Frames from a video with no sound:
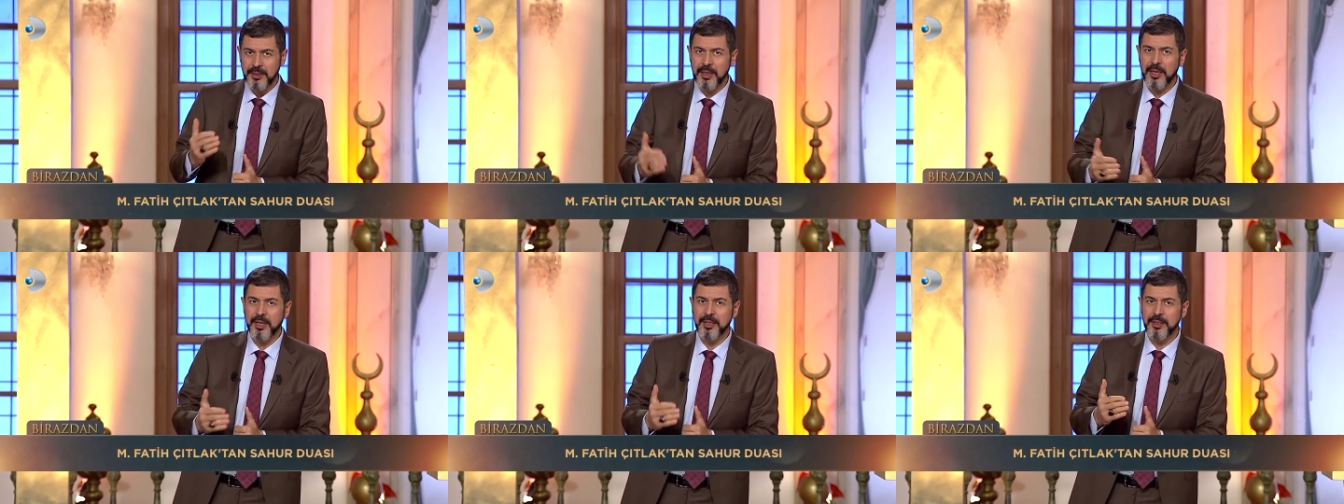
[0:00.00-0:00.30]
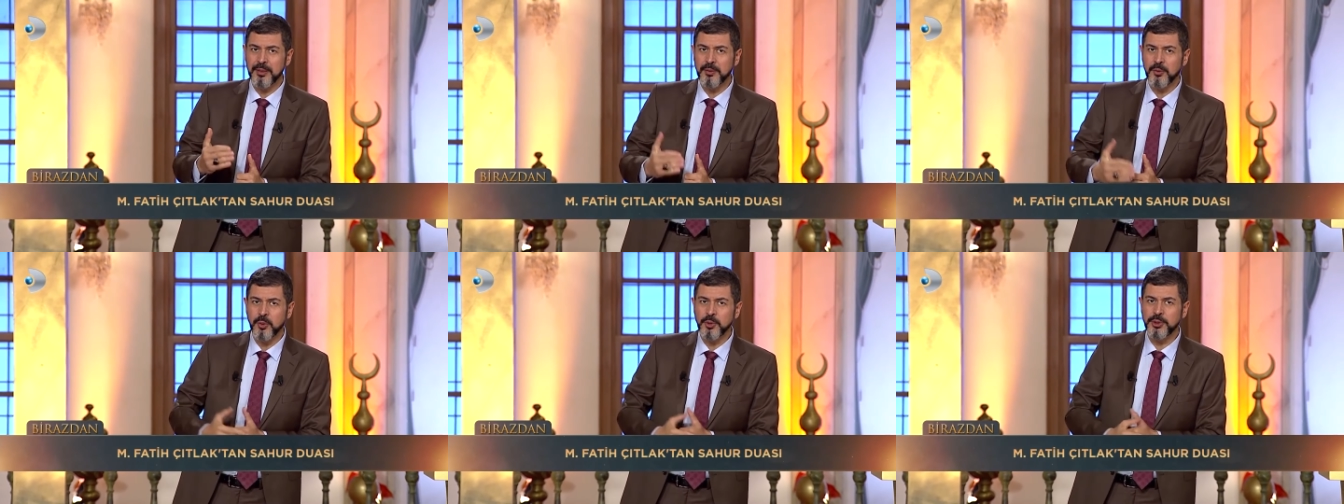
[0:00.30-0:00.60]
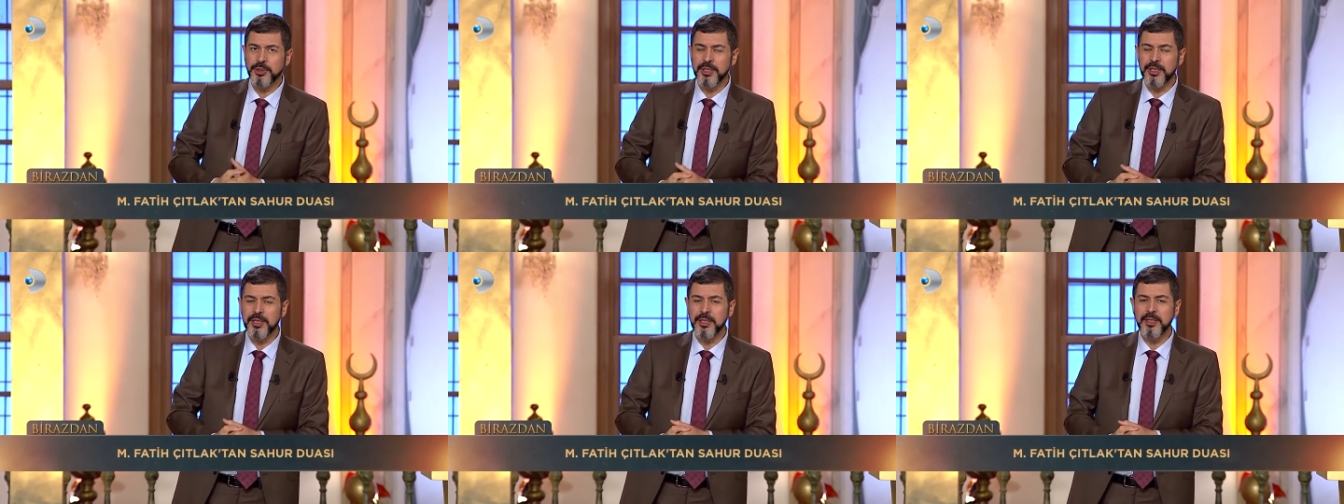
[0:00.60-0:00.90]
Yani
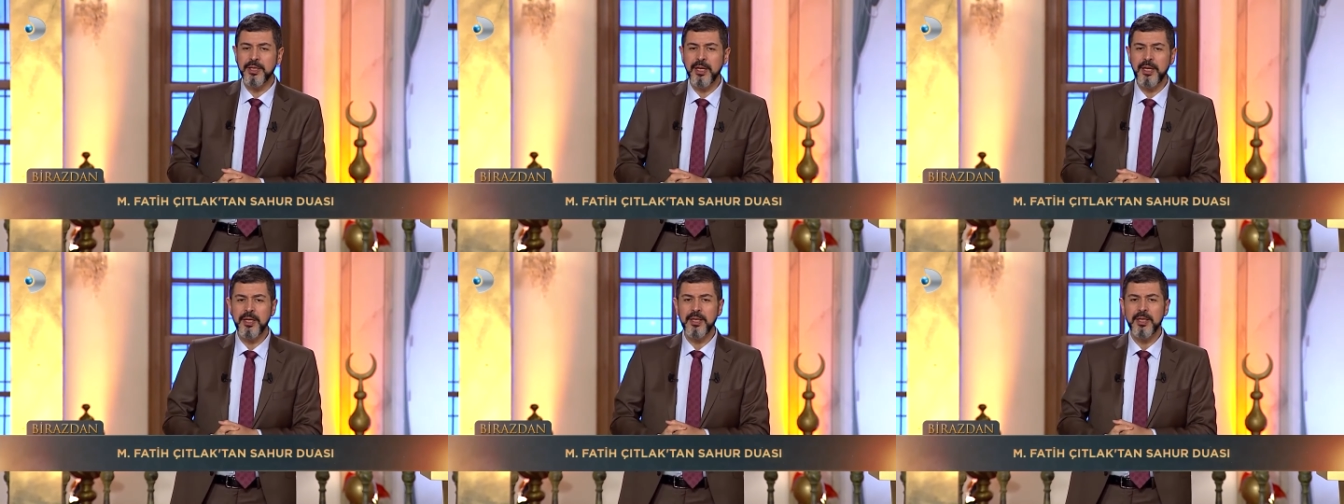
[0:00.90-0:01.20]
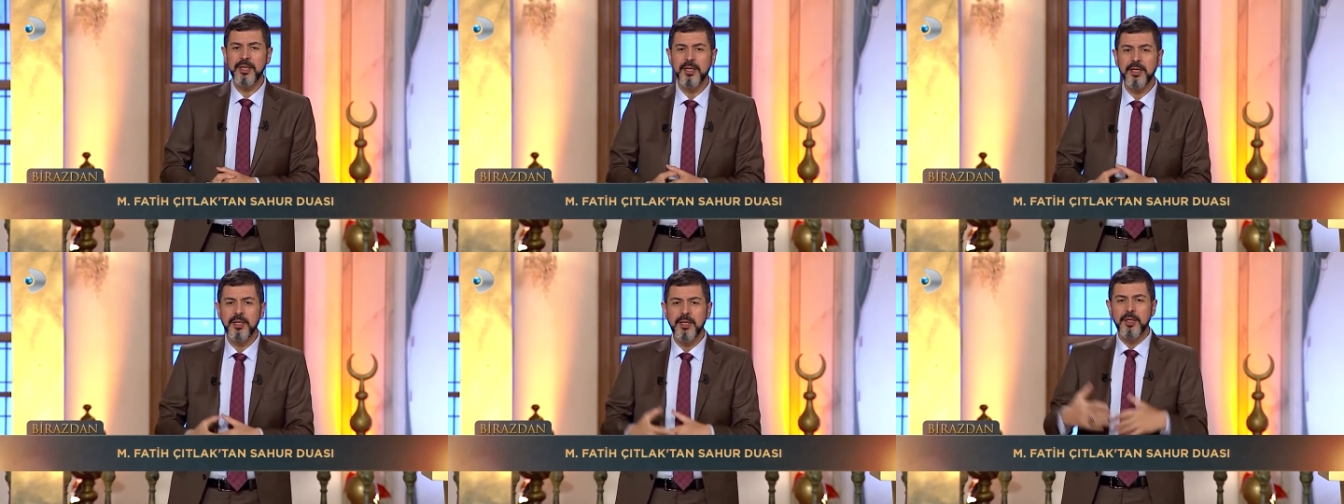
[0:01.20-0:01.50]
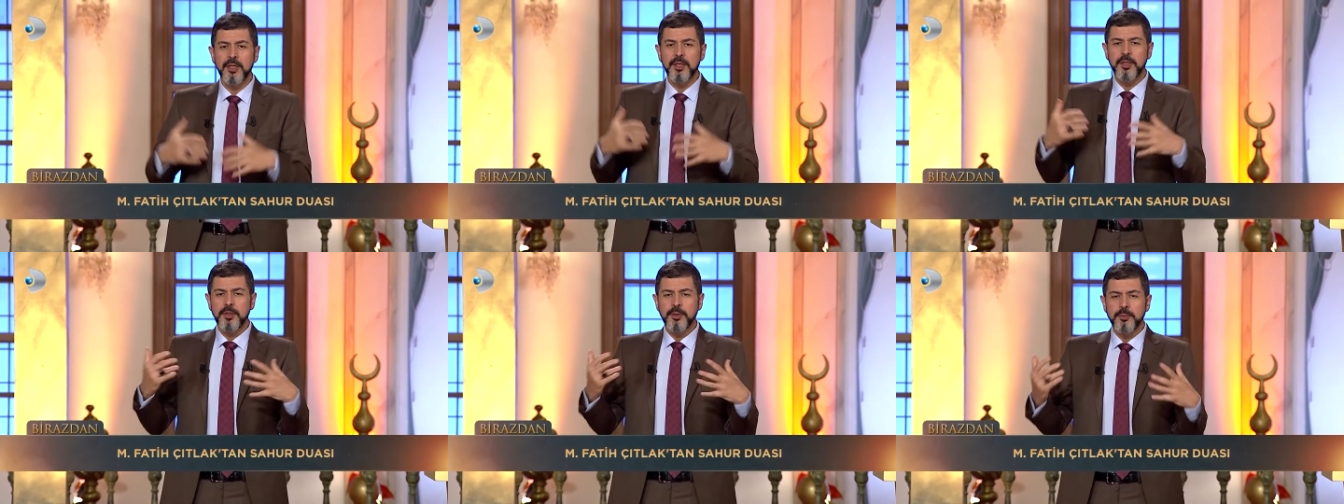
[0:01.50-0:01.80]
o şekilde
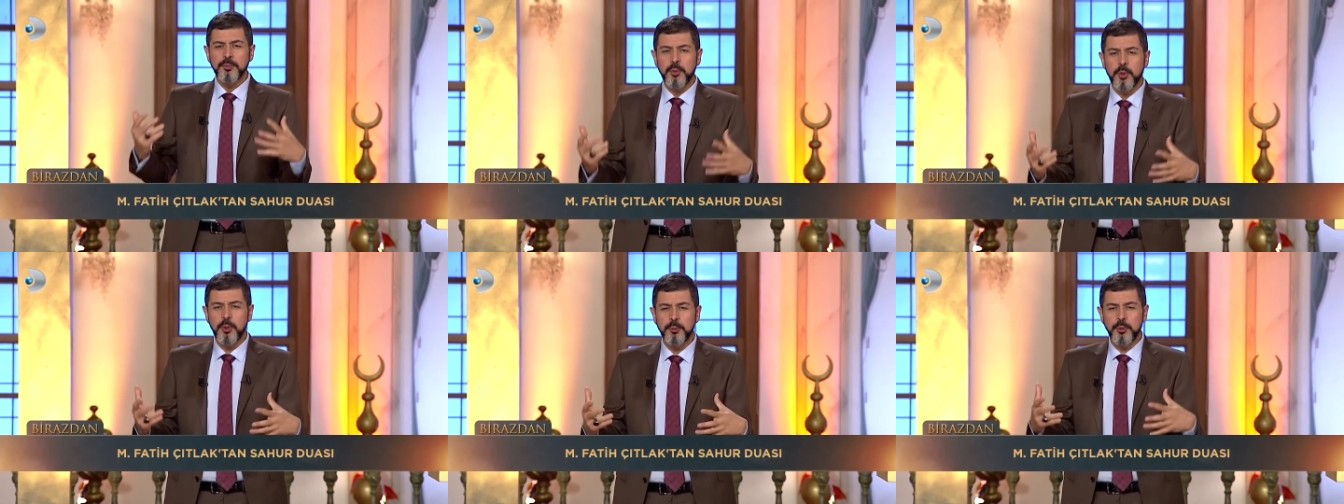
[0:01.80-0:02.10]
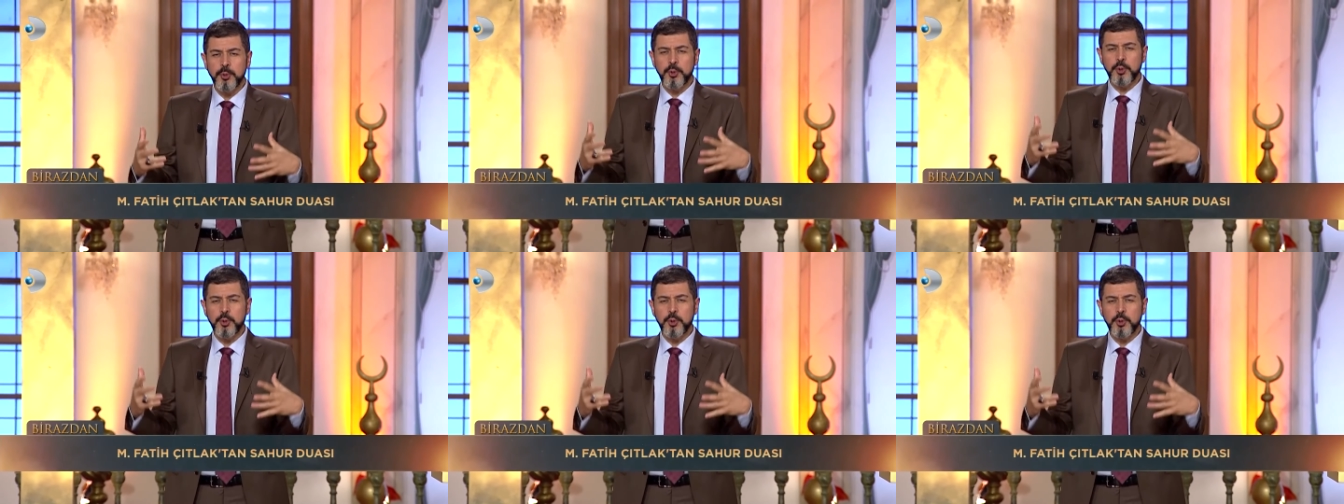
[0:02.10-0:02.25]
böyle